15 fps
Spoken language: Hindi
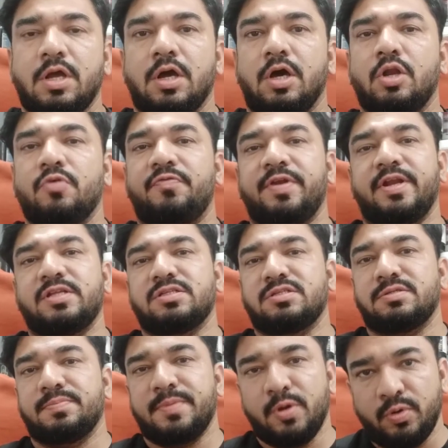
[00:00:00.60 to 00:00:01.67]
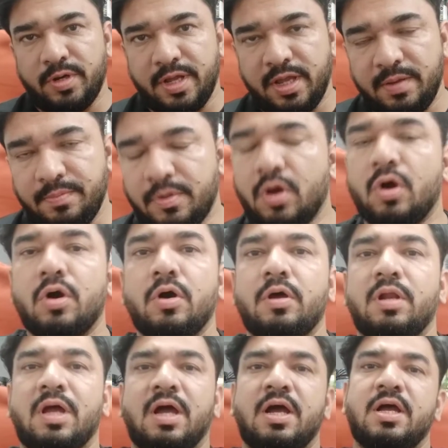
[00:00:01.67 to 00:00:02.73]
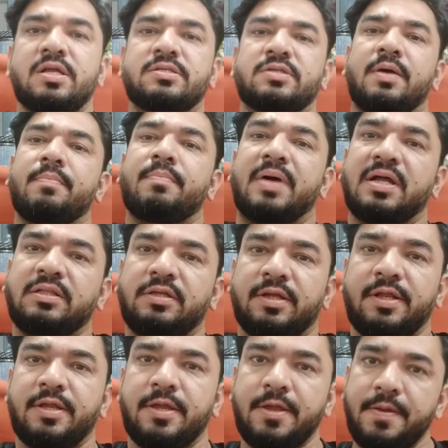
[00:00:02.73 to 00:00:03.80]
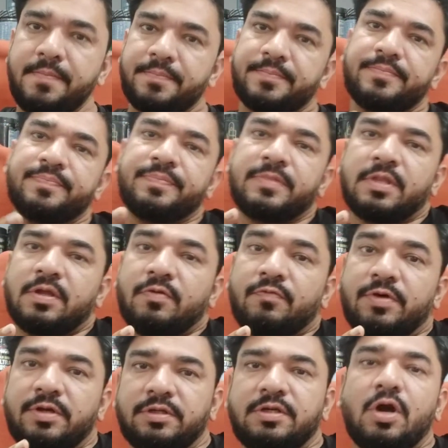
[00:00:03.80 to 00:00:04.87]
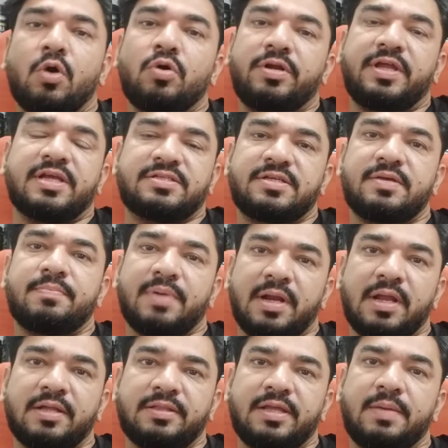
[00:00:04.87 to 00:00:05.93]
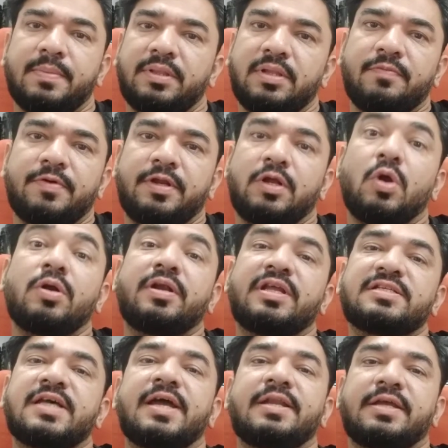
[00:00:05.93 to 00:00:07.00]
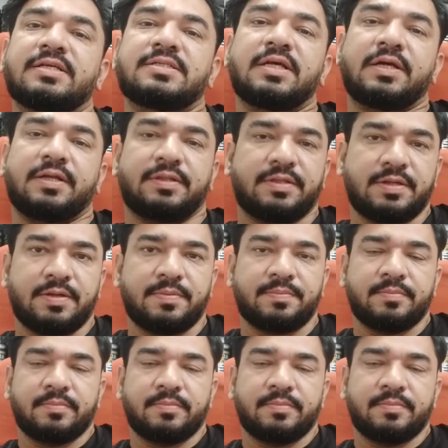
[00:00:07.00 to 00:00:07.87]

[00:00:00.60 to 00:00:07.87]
हेलो फ्रेंड्स मैं हूं नईम और आज हम बात करेंगे वर्कआउट कैसे बनाते हैं मतलब वर्कआउट डिजाइन कैसे करते हैं